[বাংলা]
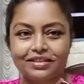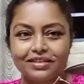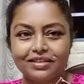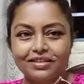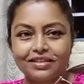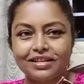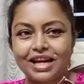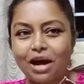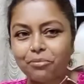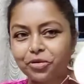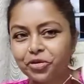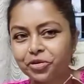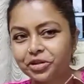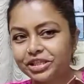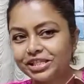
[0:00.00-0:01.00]
কেমন
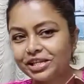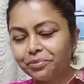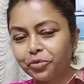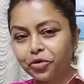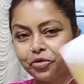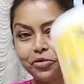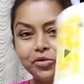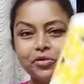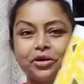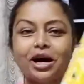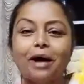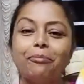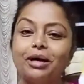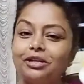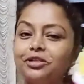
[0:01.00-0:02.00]
হয়েছে বলো
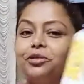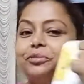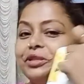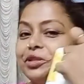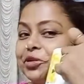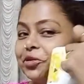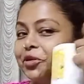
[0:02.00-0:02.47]
আমার তো ভীষণ